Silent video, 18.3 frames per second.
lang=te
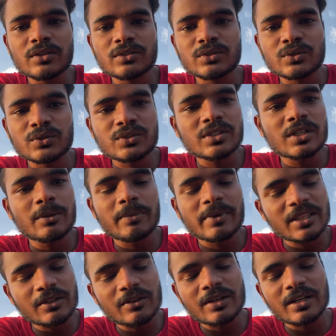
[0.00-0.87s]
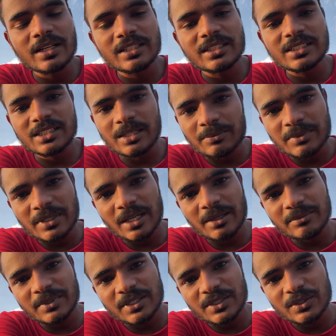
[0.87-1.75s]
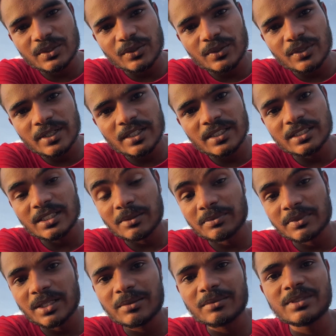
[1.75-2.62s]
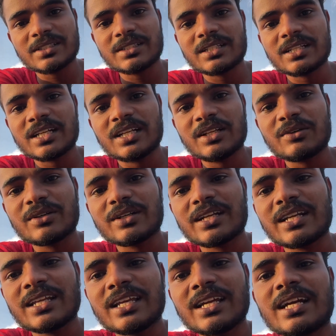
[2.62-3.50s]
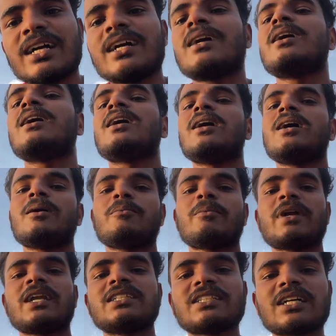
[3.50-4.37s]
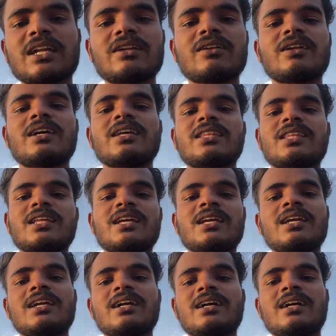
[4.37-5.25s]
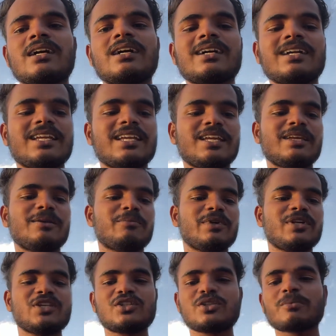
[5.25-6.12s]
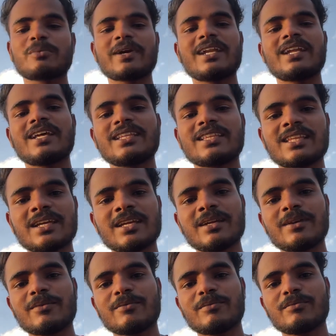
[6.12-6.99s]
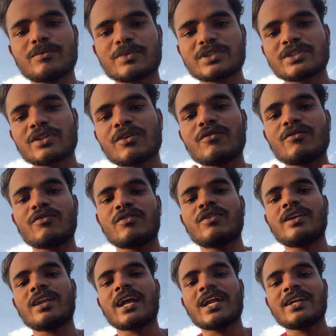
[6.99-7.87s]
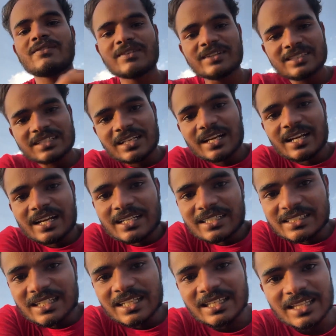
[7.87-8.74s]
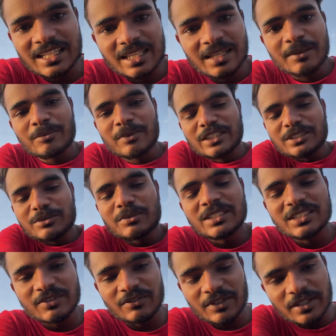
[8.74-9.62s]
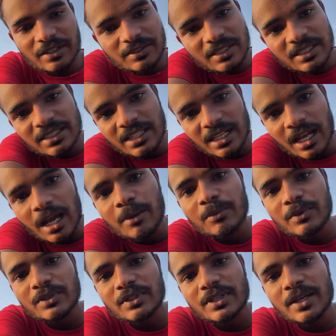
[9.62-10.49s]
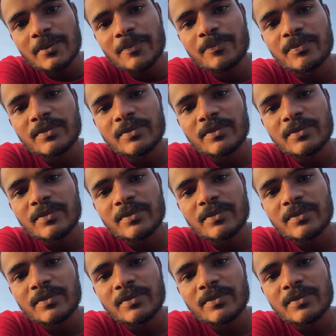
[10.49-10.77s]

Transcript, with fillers: చూస్తున్న ప్రతి ఒక్కరు అయితే సబ్స్క్రైబ్ చేసుకోండి సబ్స్క్రైబ్ చేసి రెడీగా ఉండండి ఇంకా మన ఛానల్ అయితే ఇంకా ఈ బీస్ట్ పైన అయితే మొత్తం ఫుల్ అడ్వెంచర్ రైడ్స్ అయితే మంచి మంచి వీడియోస్ అయితే రాబోతున్నాయి